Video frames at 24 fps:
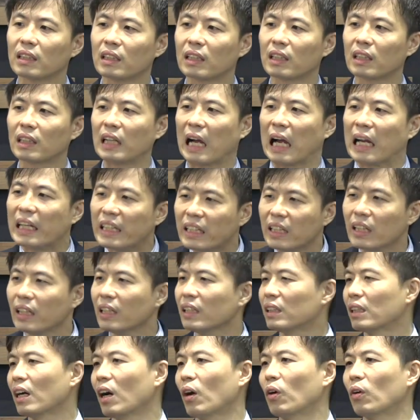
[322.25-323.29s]
感
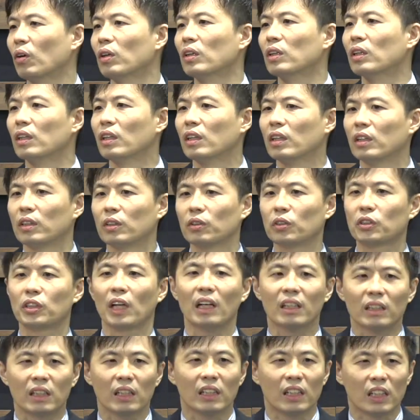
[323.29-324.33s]
应到
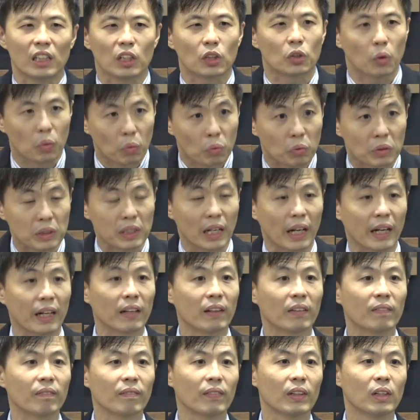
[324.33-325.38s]
上帝你的同在，
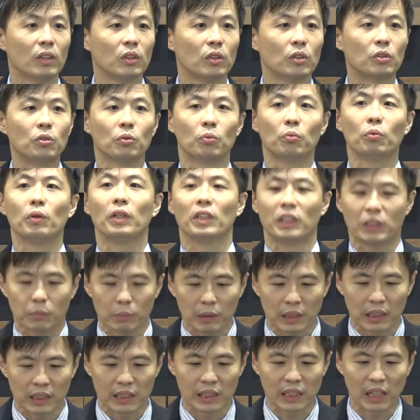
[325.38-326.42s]
就为什
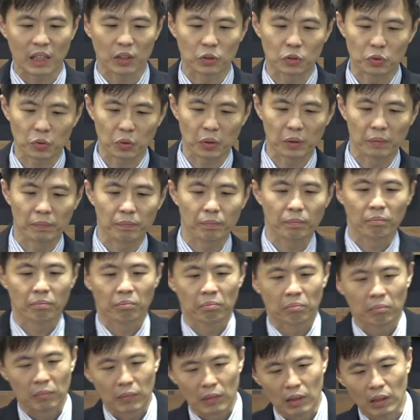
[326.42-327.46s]
么你这样做？
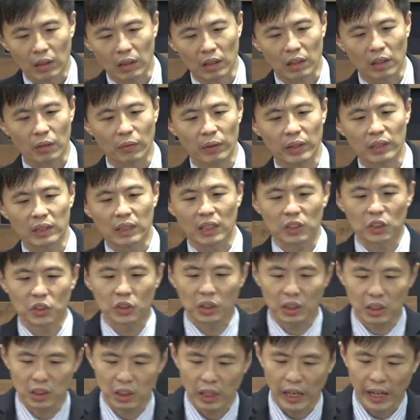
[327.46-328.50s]
呃，各位，在
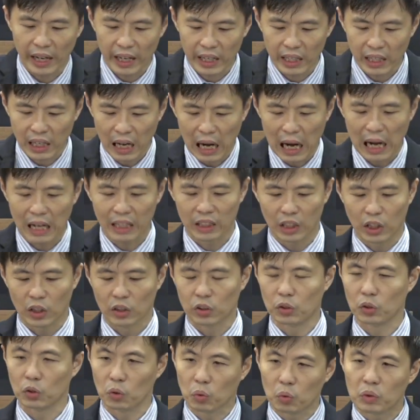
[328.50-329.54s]
这个黑暗
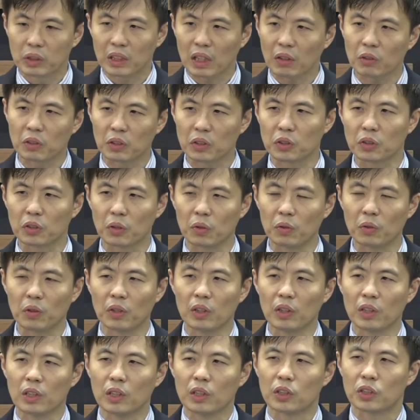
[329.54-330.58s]
笼罩的时候，
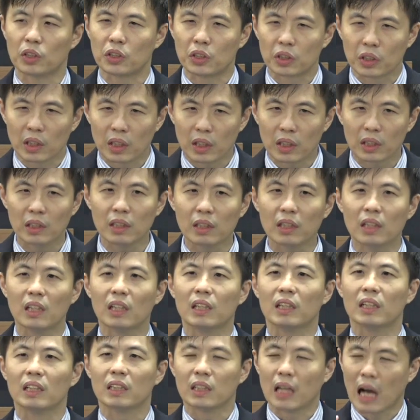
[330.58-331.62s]
神
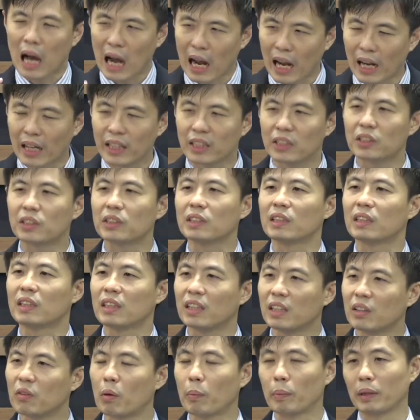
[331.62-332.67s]
还是
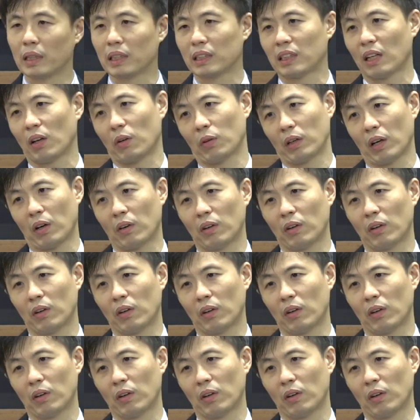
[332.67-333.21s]
听我们的祷告，